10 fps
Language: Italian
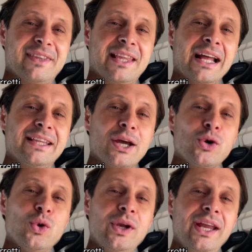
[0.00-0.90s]
Tanti
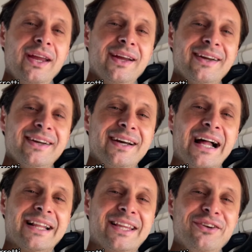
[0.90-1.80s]
auguri
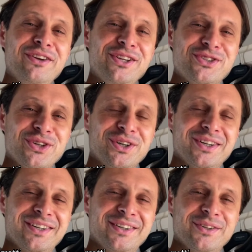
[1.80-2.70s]
al
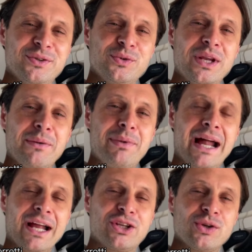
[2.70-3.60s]
Treviso, un
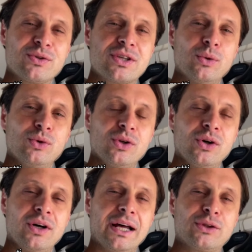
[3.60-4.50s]
abbraccio e un
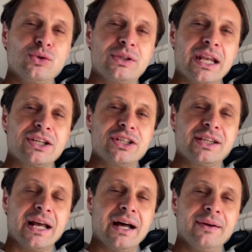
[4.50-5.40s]
saluto a tutta la
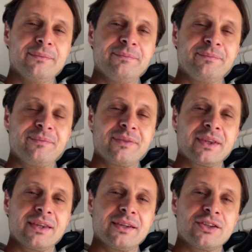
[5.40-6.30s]
città.
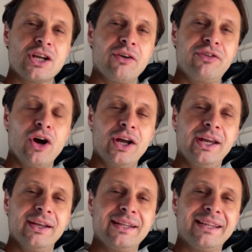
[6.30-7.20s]
Ciao
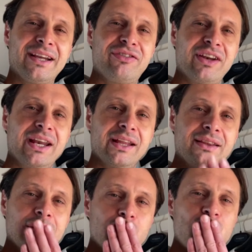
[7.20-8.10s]
Fioi da Andrea
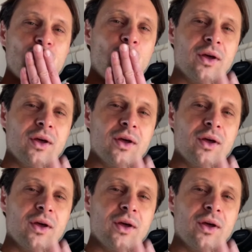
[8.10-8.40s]
Ferretti.